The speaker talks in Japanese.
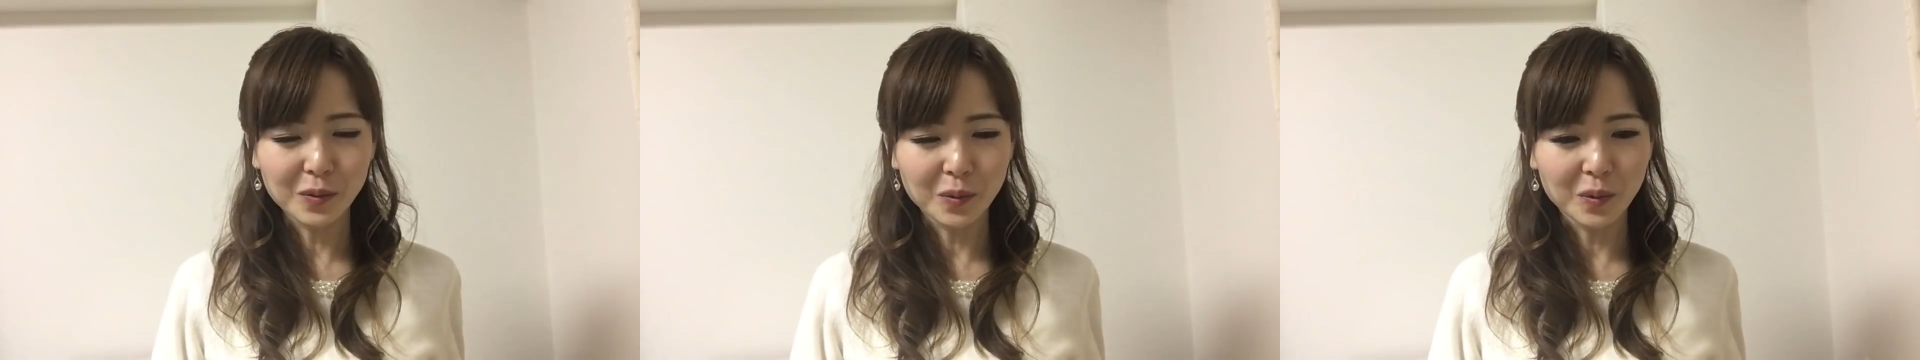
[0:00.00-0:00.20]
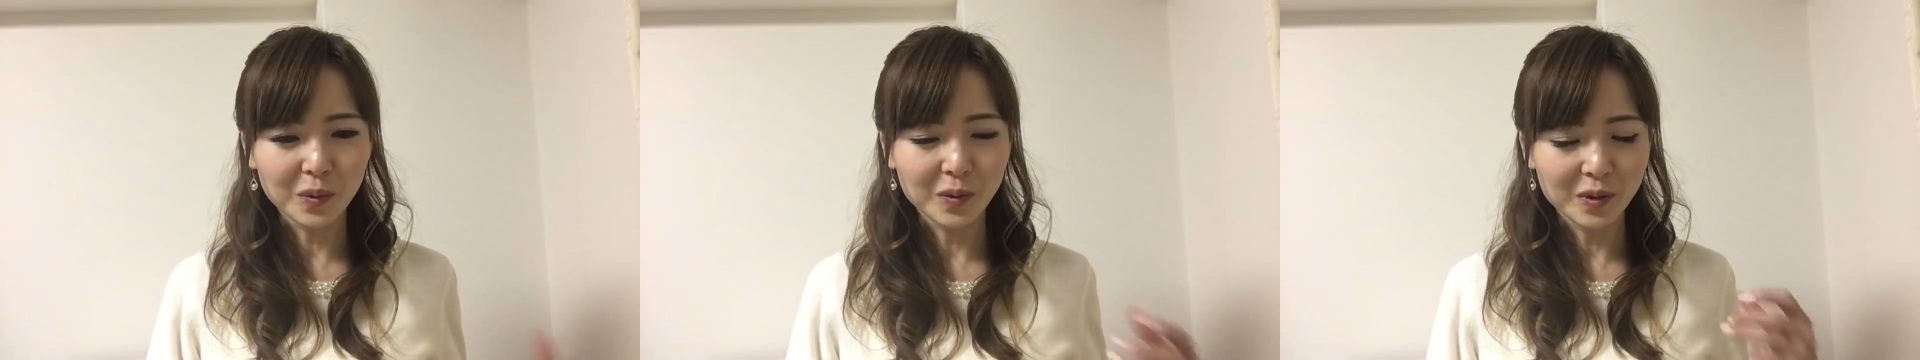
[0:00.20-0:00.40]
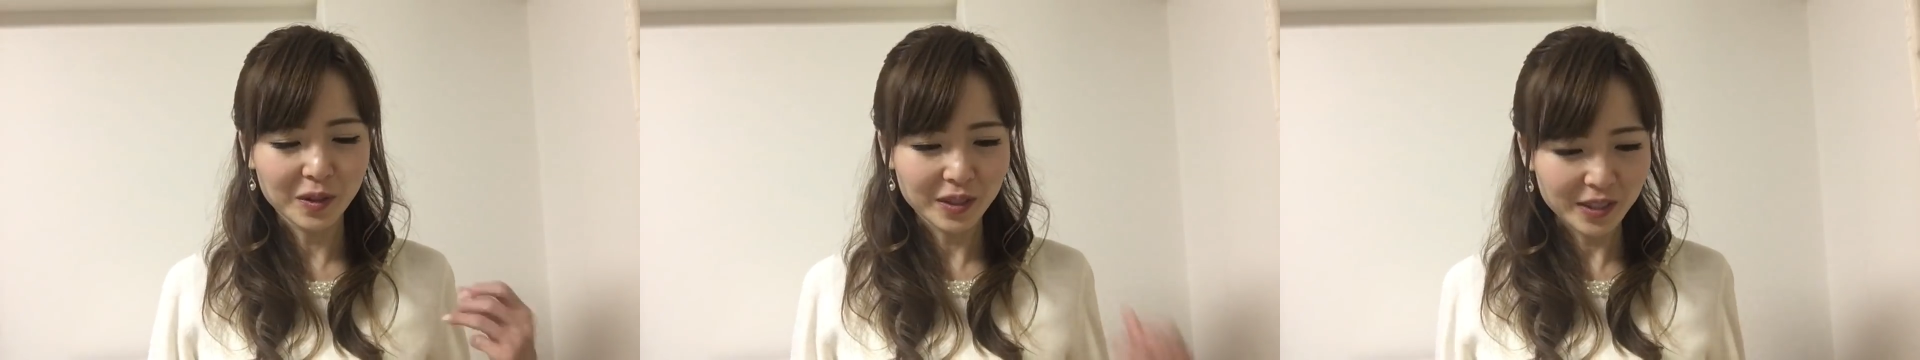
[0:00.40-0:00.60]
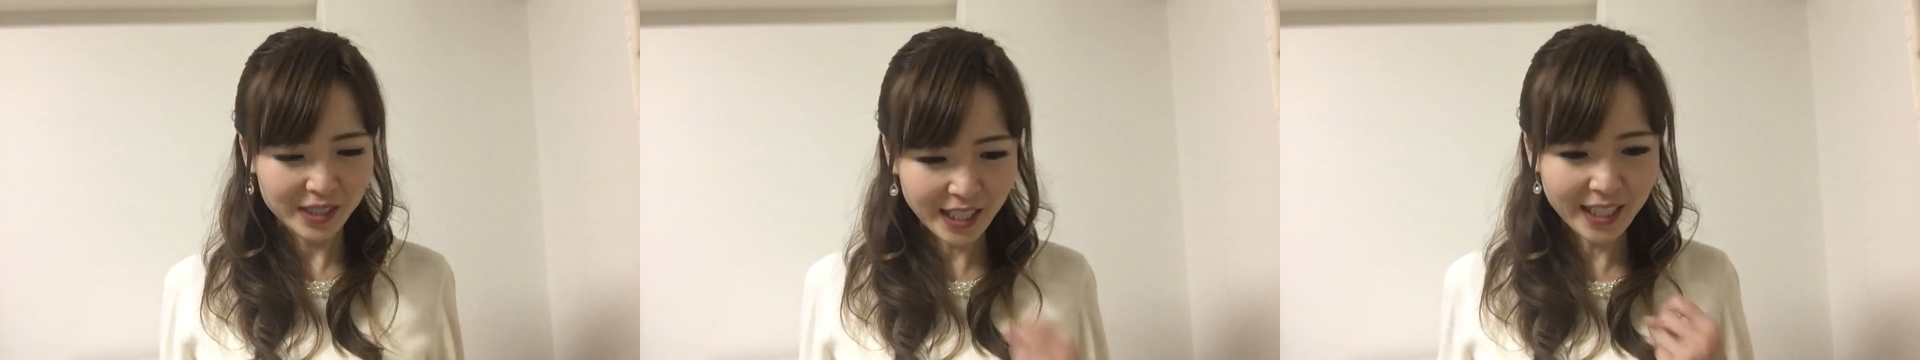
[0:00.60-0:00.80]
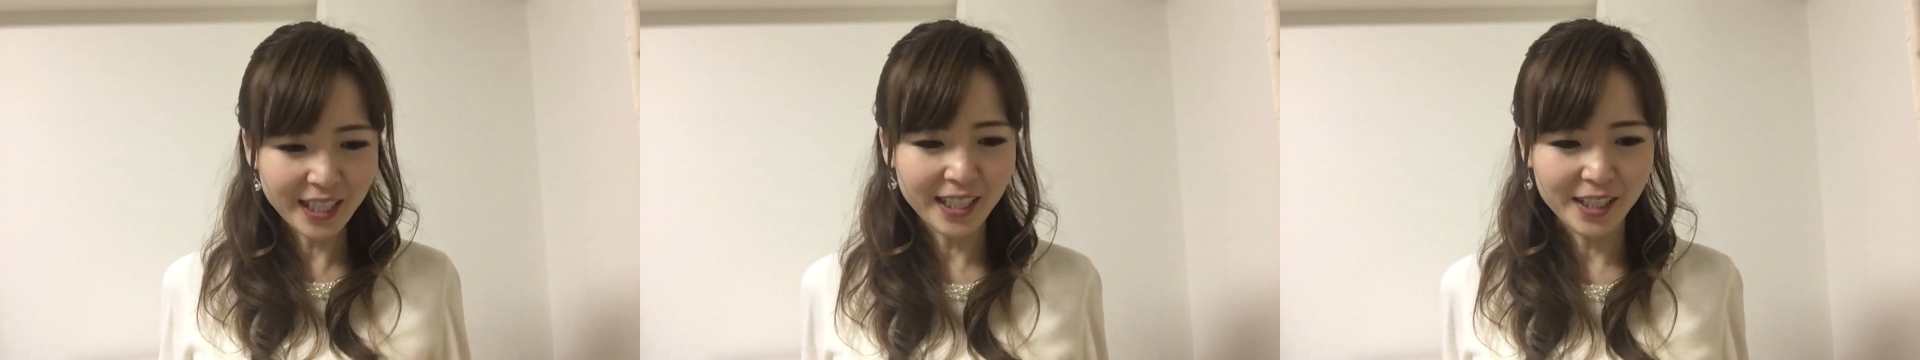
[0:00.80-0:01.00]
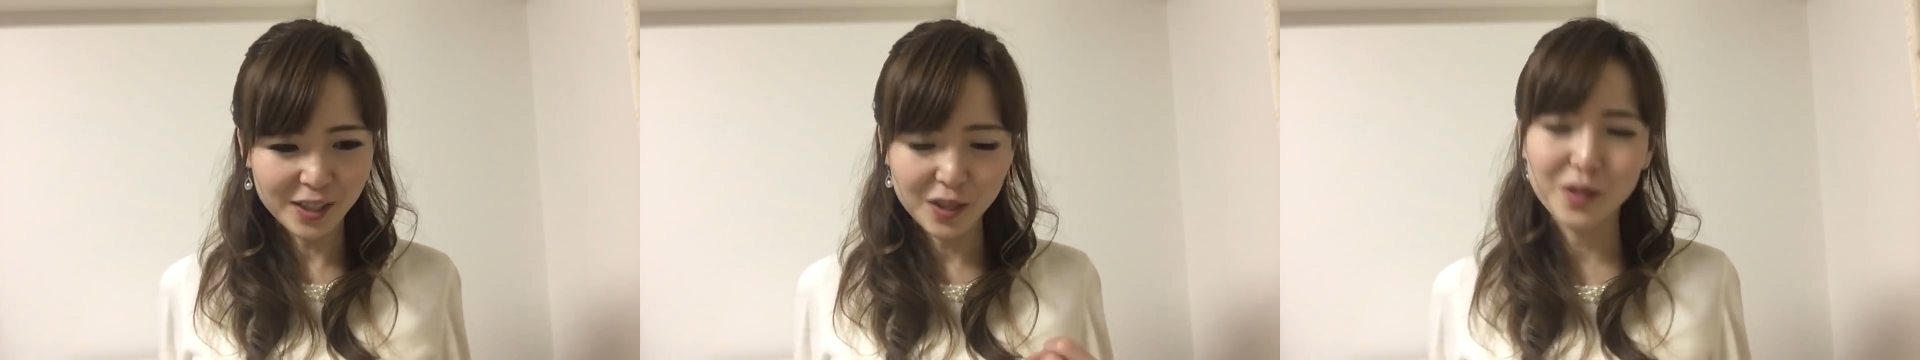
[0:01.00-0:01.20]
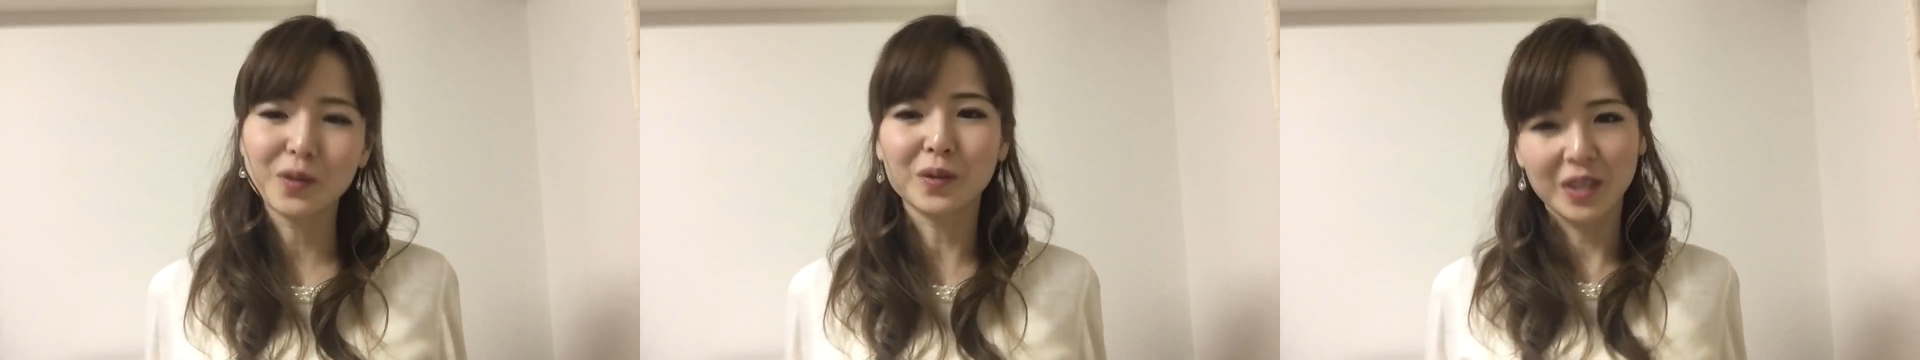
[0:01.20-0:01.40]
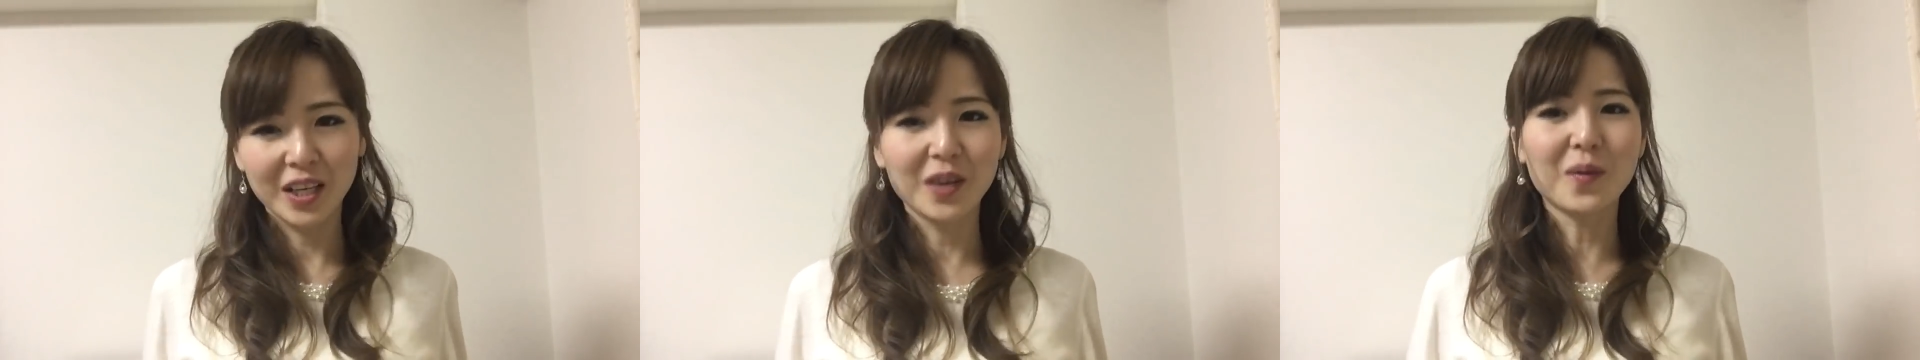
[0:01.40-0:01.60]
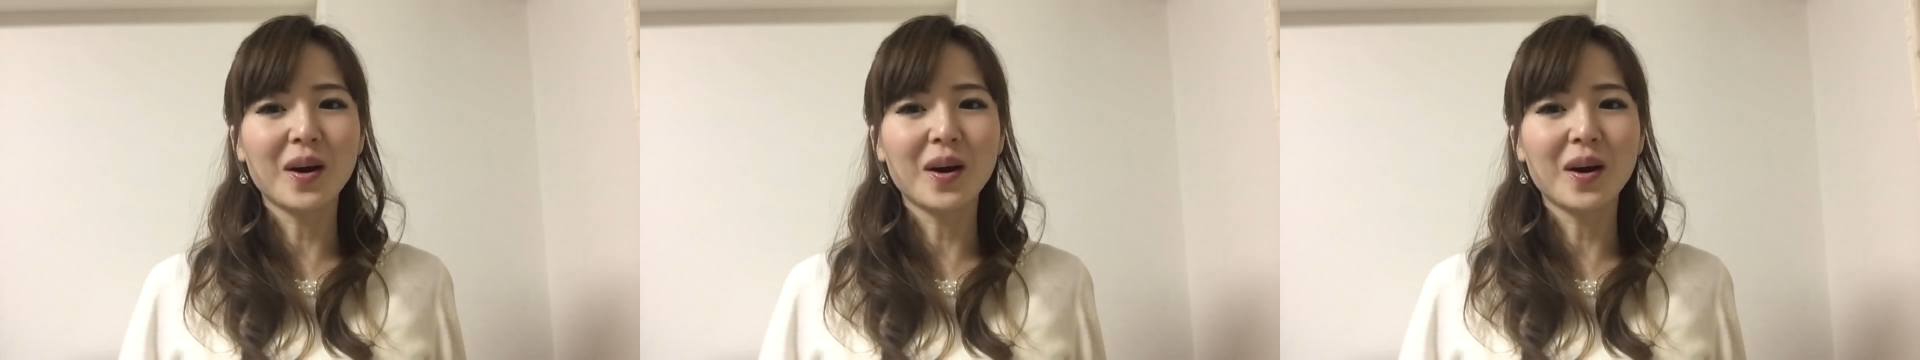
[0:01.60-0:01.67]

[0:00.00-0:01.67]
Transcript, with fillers: その席に着く時、